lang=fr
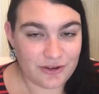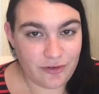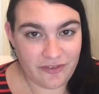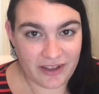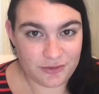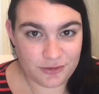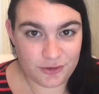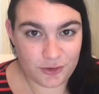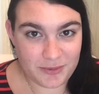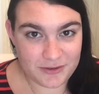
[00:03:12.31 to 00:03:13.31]
Je vous fais à tous
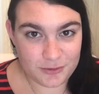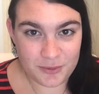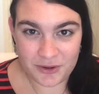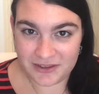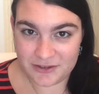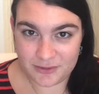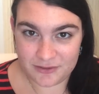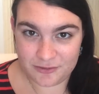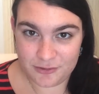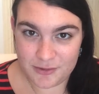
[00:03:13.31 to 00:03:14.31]
de gros bisous, prenez soin
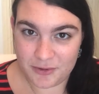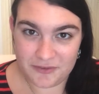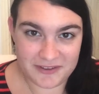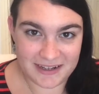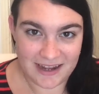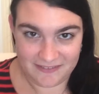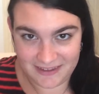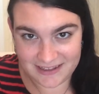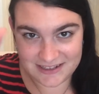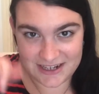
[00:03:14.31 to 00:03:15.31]
de vous et profitez de la vie.